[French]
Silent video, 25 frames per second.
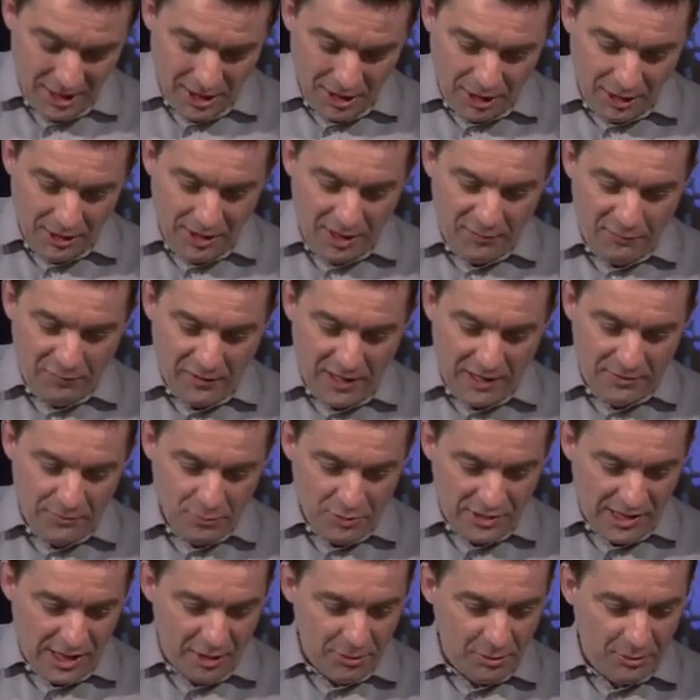En effet,
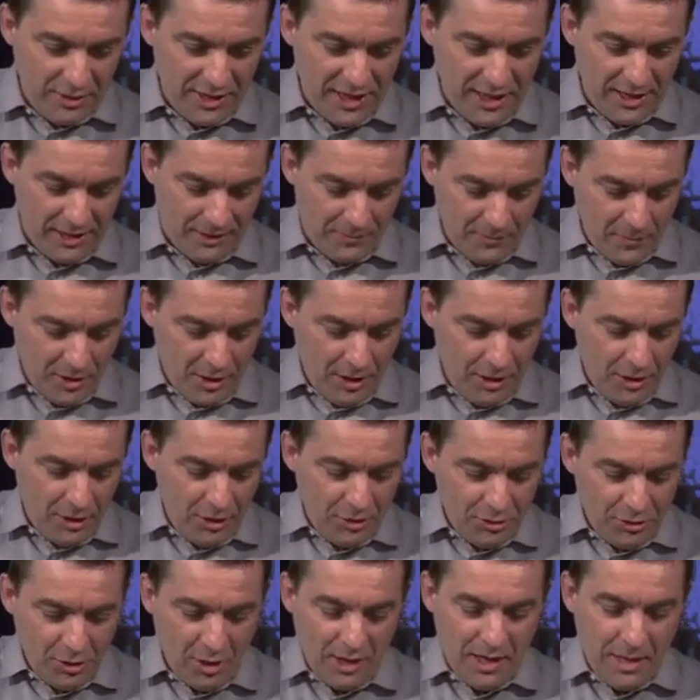nous allons lire
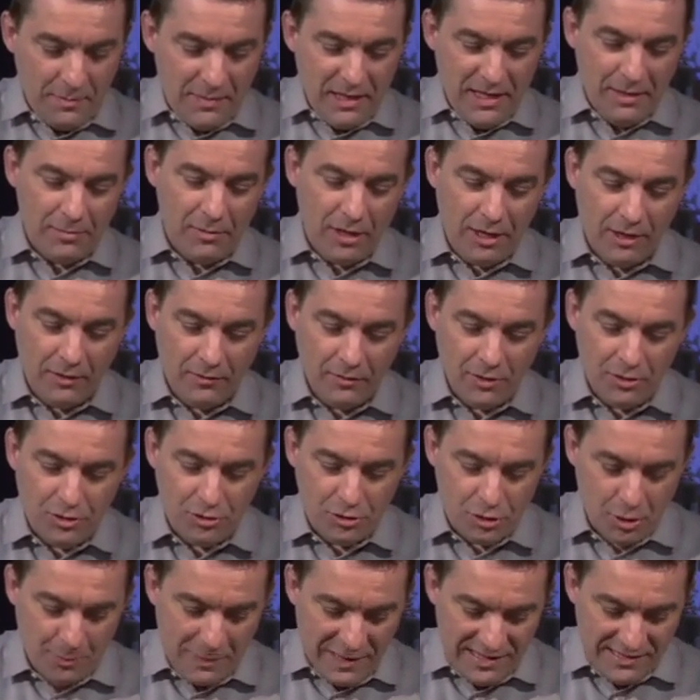dans la Bible
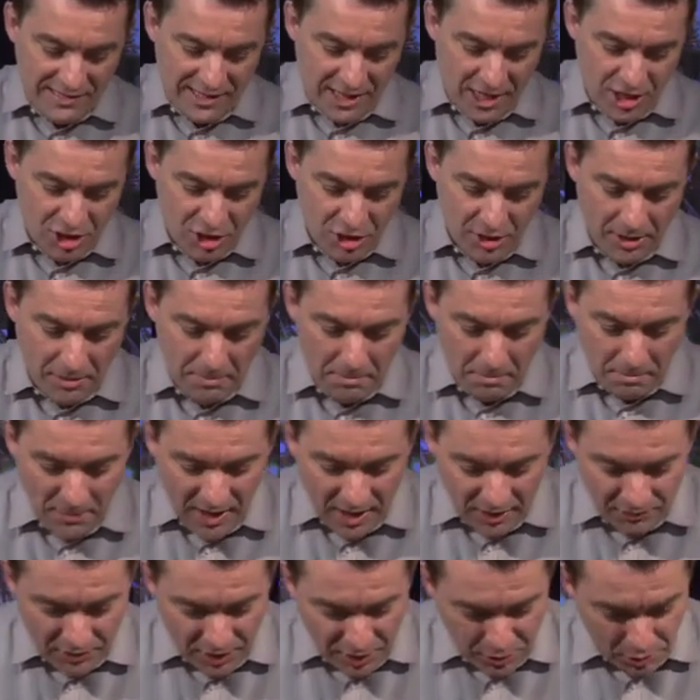ce passage
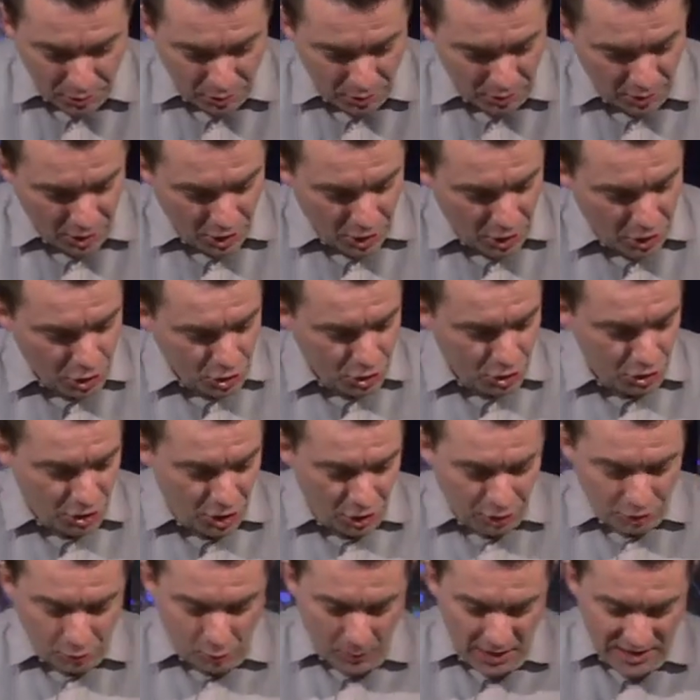merveilleux,
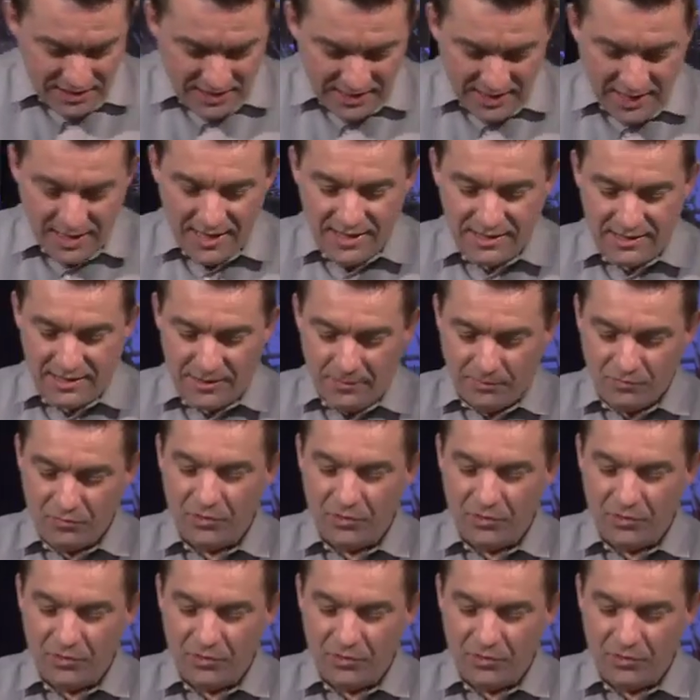Jean 3,16,